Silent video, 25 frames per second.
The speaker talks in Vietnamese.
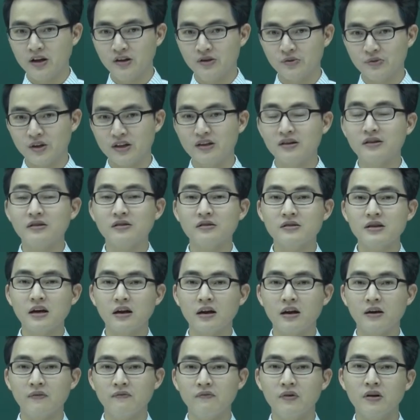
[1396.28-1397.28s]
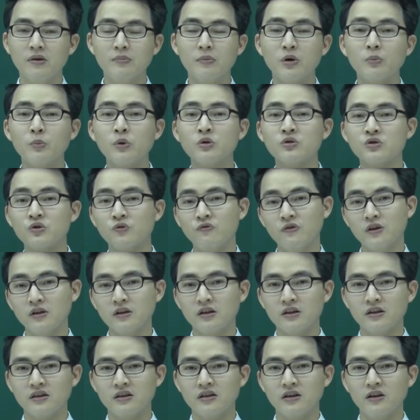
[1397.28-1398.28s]
Chúng ta nhớ rằng là với mỗi một số
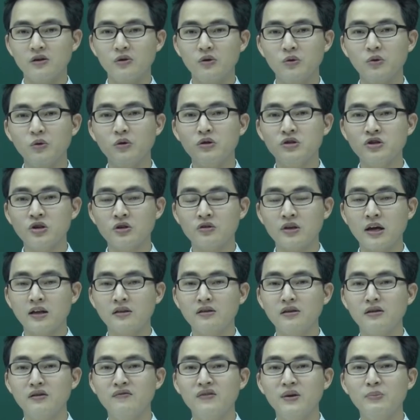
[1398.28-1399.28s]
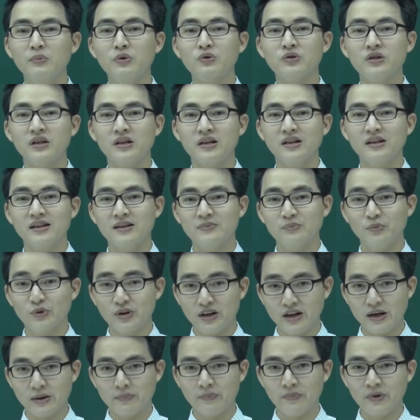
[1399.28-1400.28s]
phức thì luôn luôn cho ta tương với một gì? Một
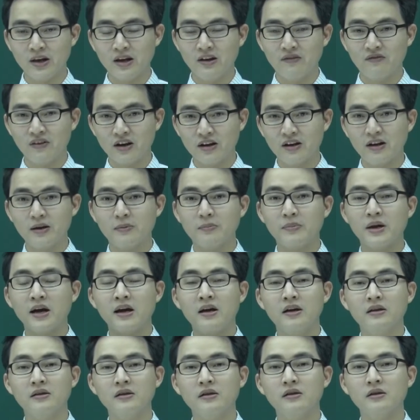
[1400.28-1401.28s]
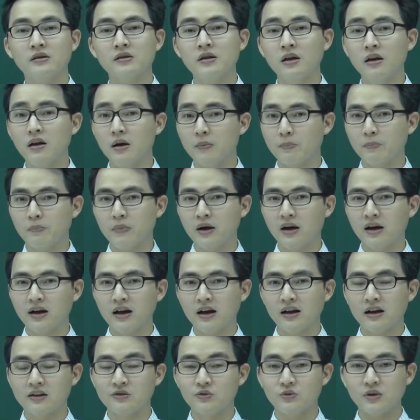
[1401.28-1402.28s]
điểm. Và cái điểm này thì được thiết lập bằng
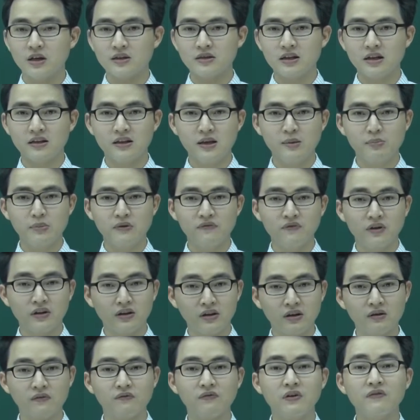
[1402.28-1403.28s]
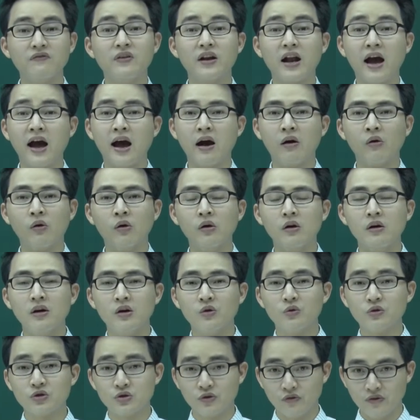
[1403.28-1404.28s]
cách là chúng ta sẽ tìm được phần thực và phần ảo
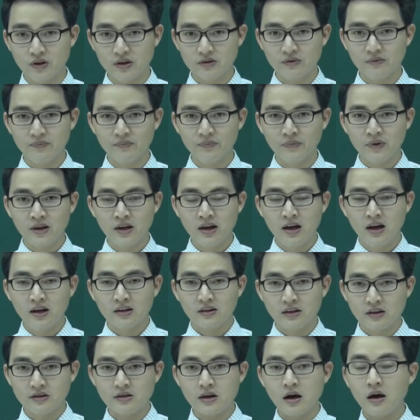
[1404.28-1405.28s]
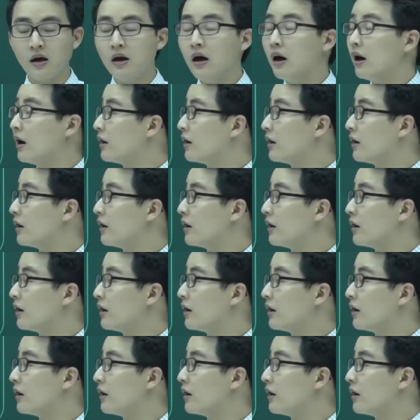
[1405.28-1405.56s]
của số phức. Được chưa?